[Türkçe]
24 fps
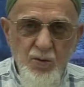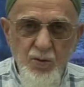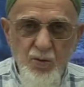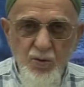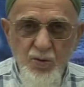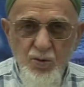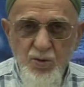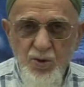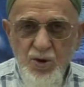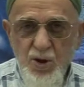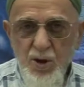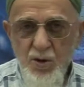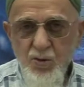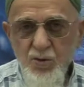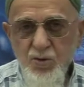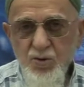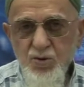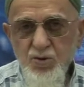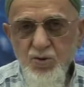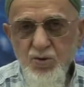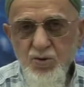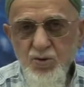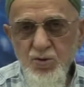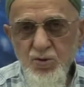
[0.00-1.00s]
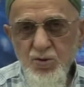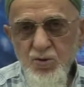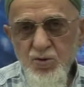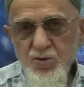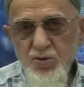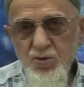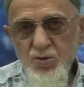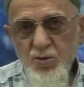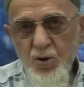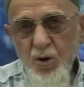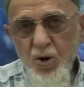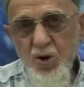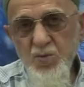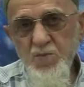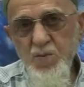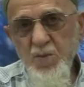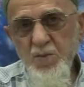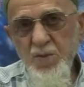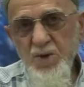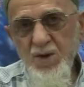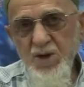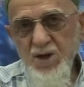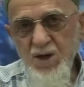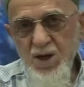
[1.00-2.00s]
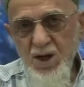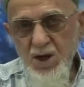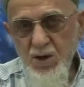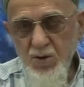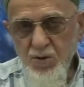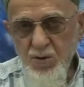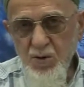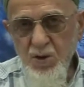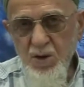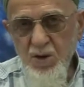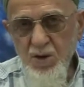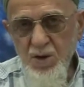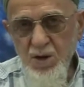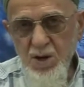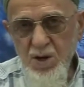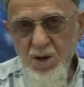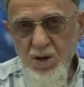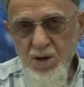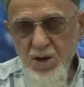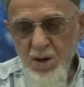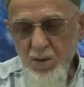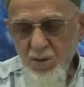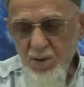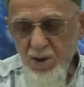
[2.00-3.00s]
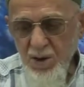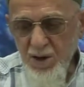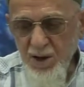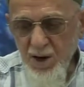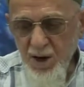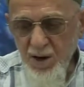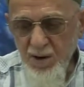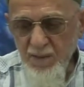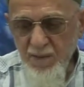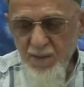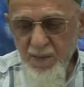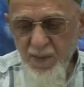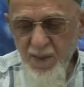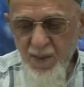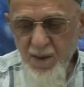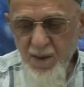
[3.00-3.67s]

Uyurken olsun yüzünü örtmemeleri gerekiyor İran'dayken.